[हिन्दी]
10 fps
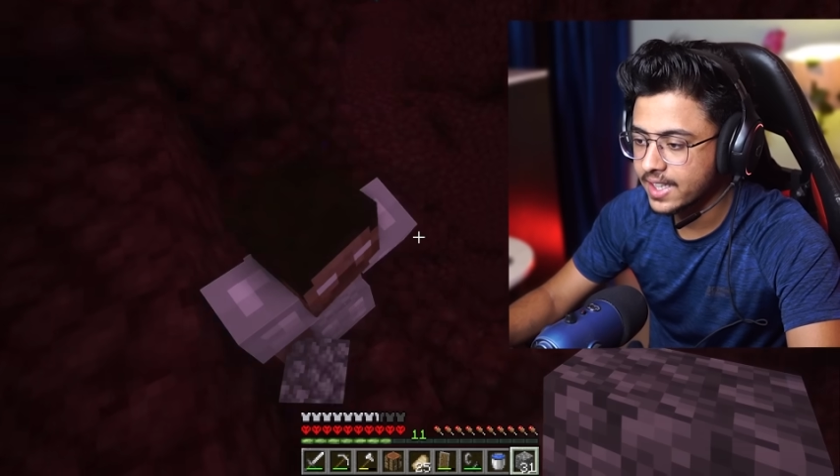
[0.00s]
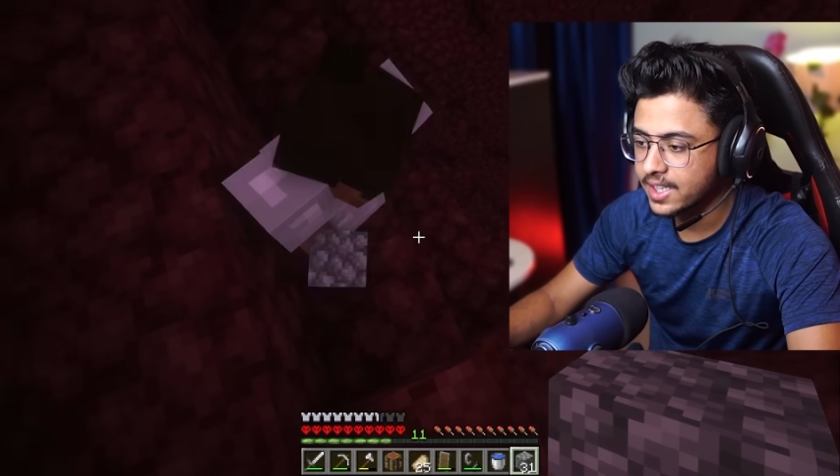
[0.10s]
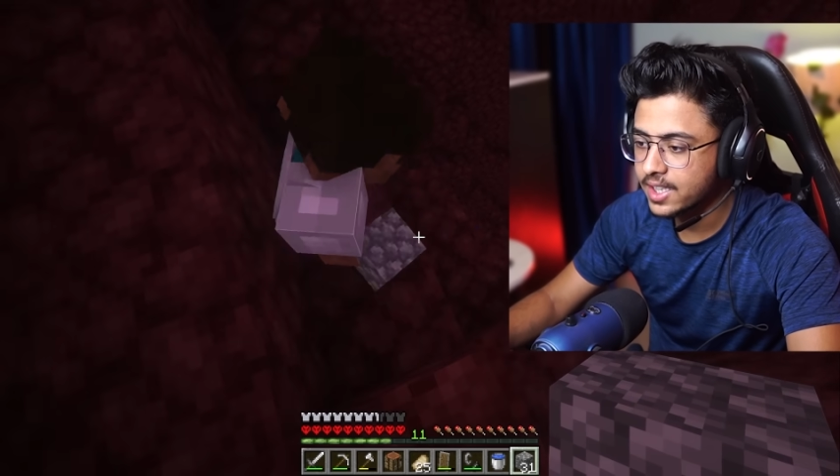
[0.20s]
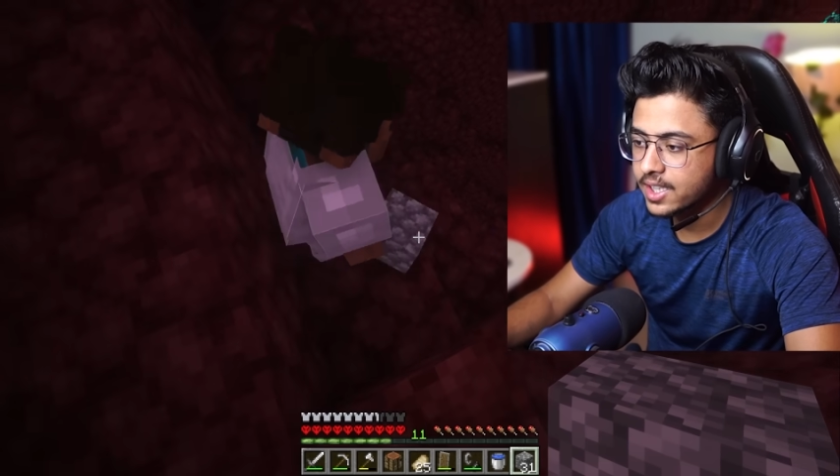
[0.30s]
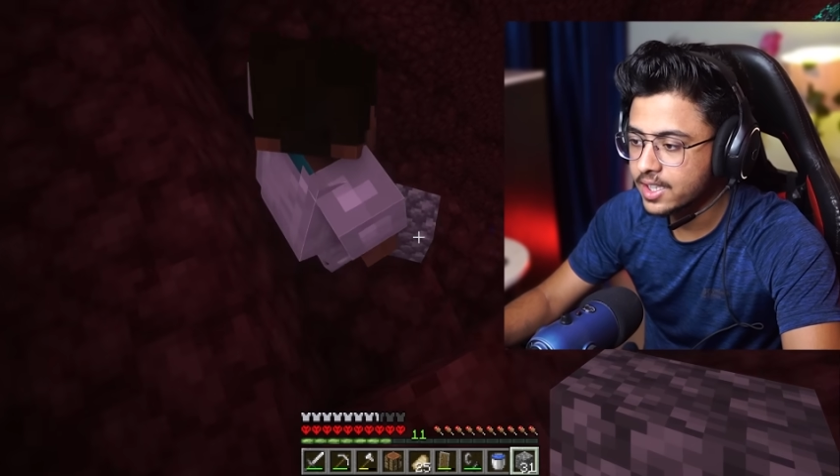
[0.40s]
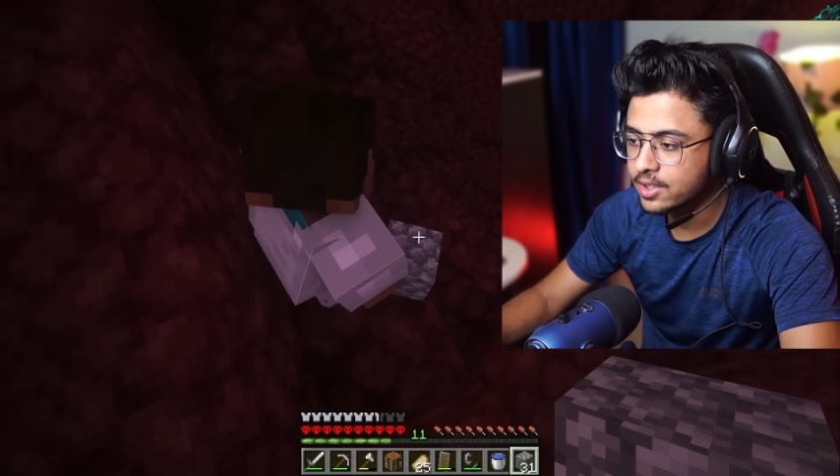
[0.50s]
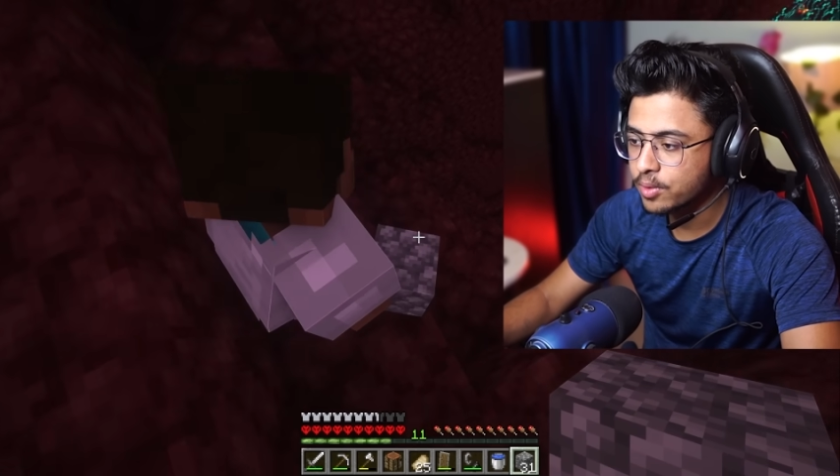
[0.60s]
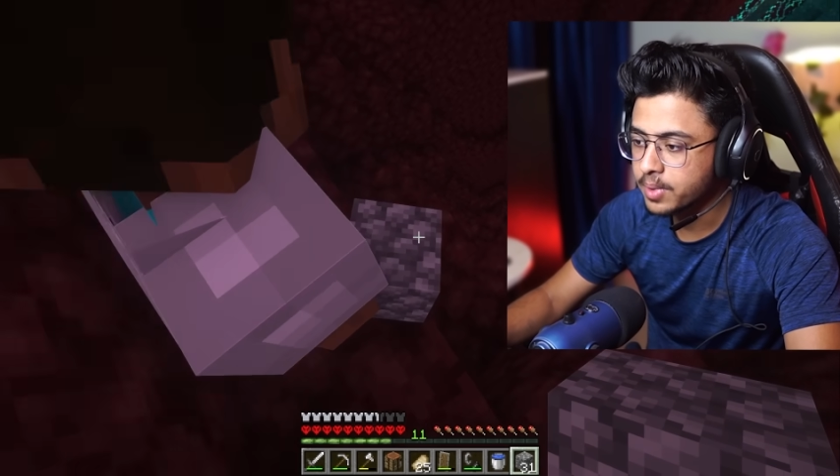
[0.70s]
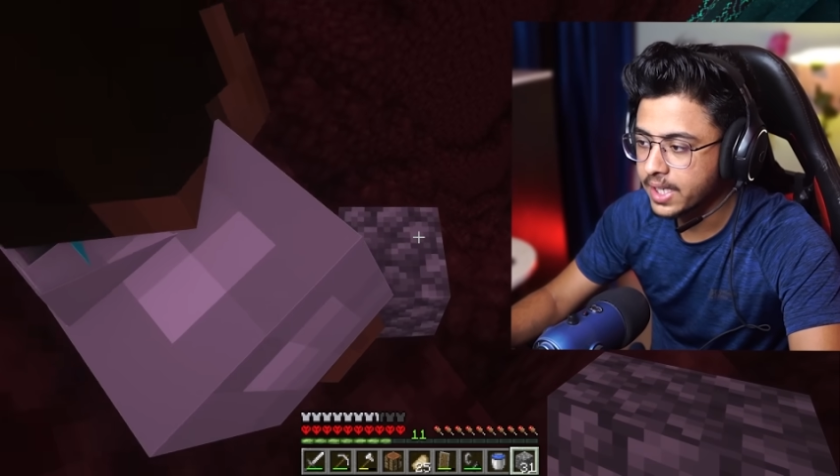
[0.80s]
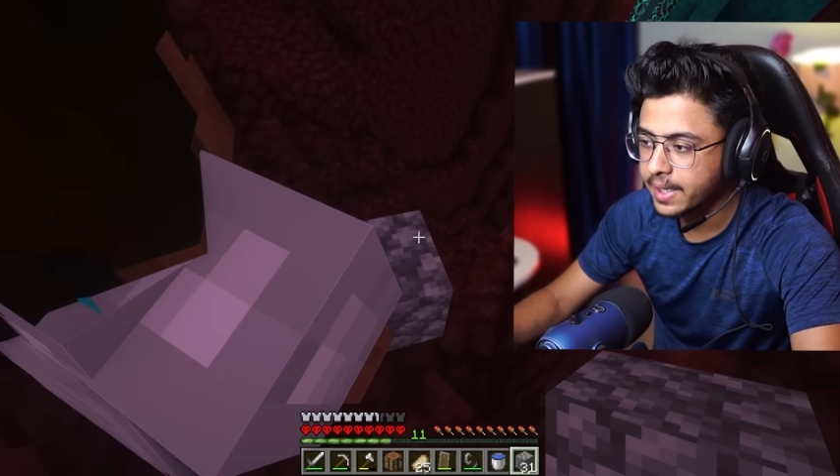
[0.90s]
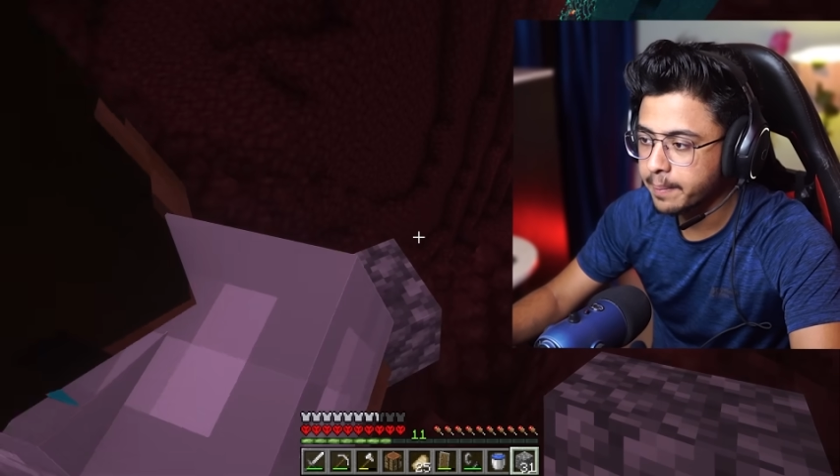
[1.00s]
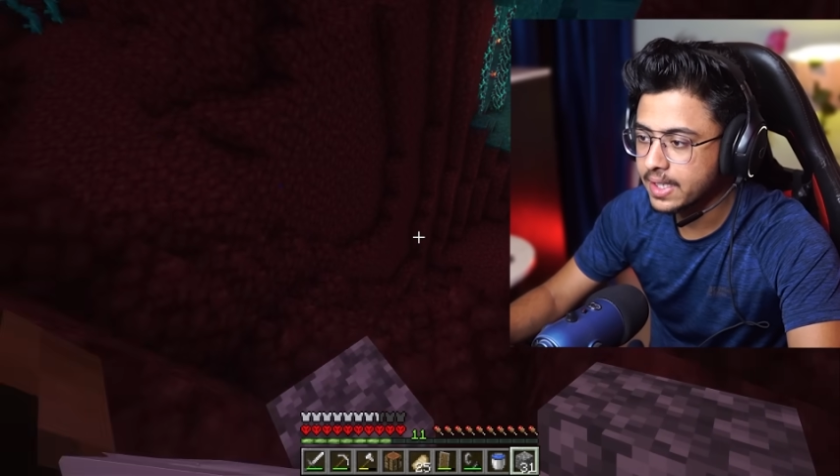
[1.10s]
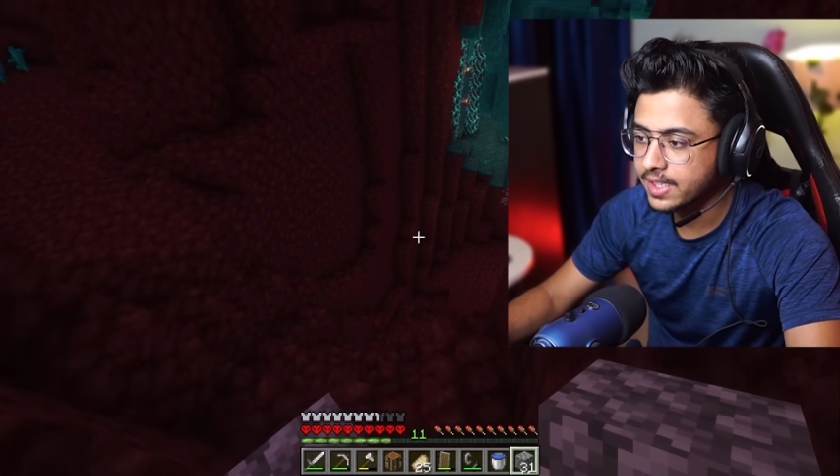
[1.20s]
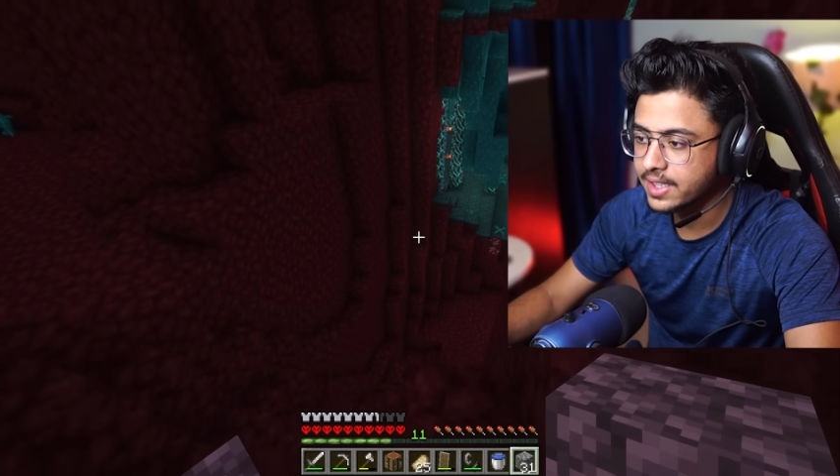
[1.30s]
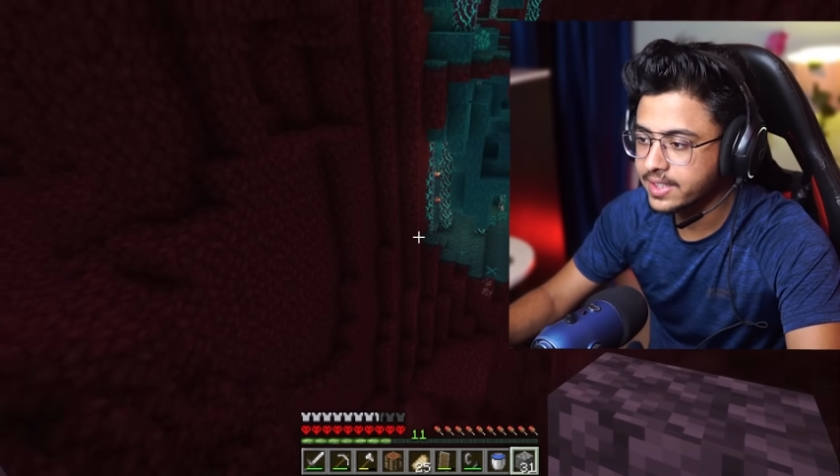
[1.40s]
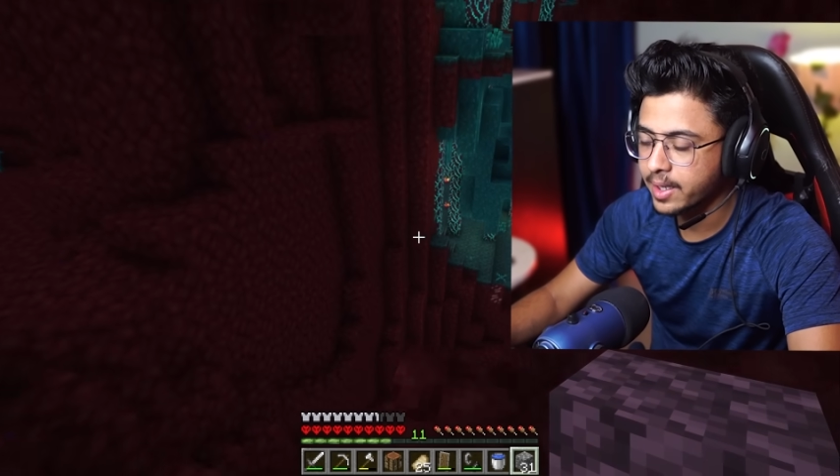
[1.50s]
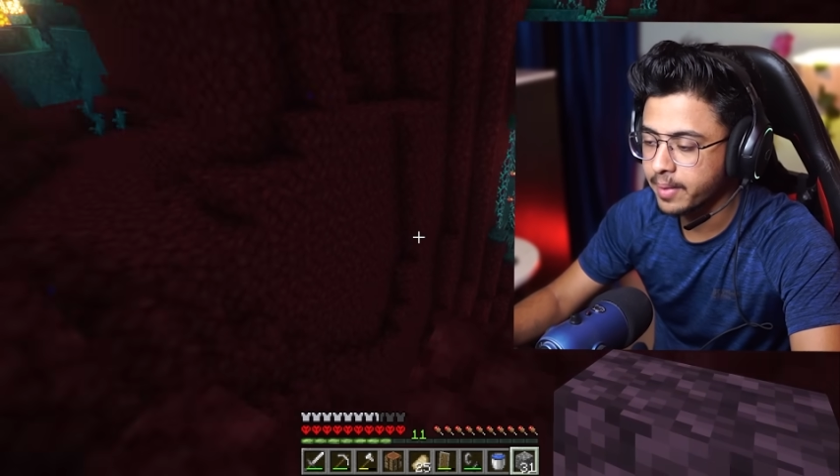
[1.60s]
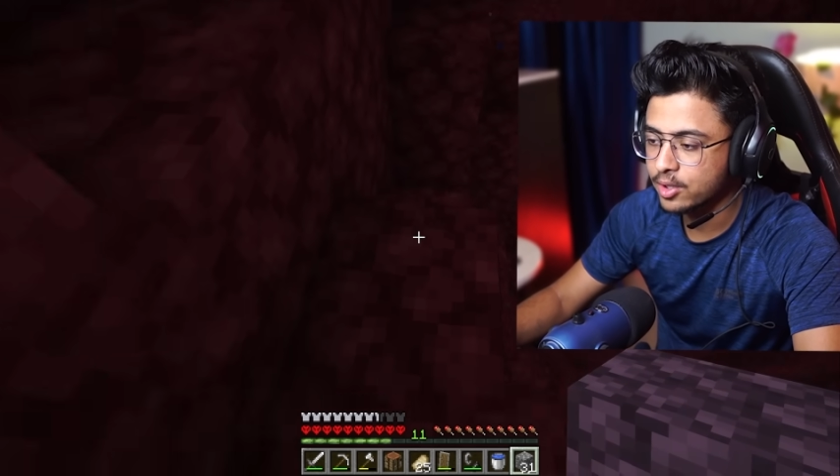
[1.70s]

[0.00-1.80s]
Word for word: से क्या था ना कि तुम गिर के मरते नहीं इसलिए